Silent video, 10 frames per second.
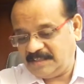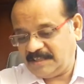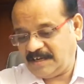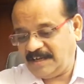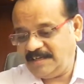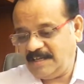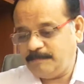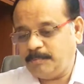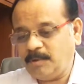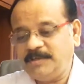அந்த கல்லை
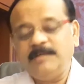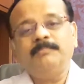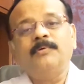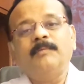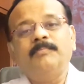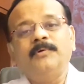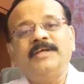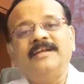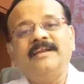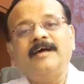புரட்டி போட
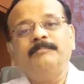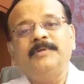போகின்றார்